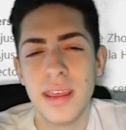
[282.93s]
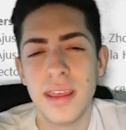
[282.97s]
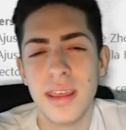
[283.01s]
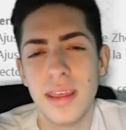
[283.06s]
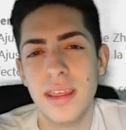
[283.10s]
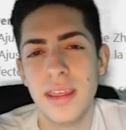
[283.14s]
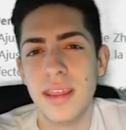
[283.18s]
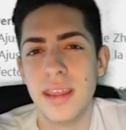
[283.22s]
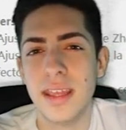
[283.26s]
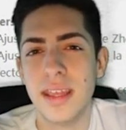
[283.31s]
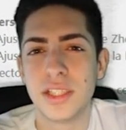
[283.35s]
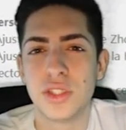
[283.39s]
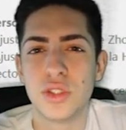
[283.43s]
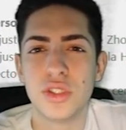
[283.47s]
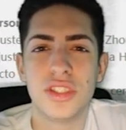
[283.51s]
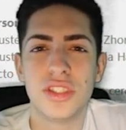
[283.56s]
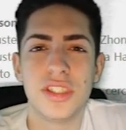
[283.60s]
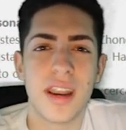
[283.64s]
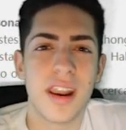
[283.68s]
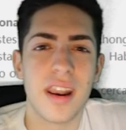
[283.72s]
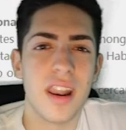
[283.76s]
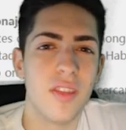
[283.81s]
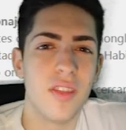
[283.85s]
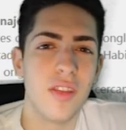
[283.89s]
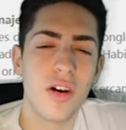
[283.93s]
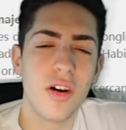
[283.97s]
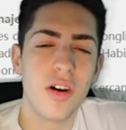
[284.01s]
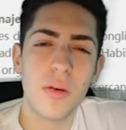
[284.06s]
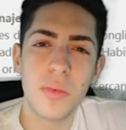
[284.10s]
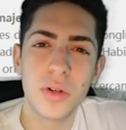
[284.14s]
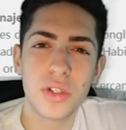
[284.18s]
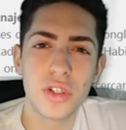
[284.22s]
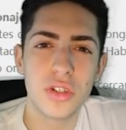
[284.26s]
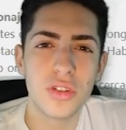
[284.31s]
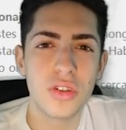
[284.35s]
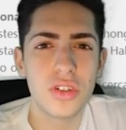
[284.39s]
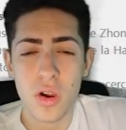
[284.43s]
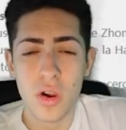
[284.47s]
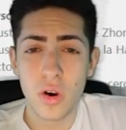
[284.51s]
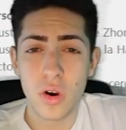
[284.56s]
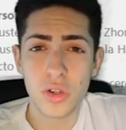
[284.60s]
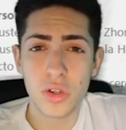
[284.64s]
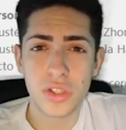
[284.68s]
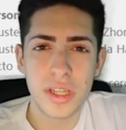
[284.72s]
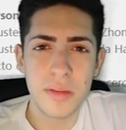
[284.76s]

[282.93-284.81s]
y estoy charlando con vosotros o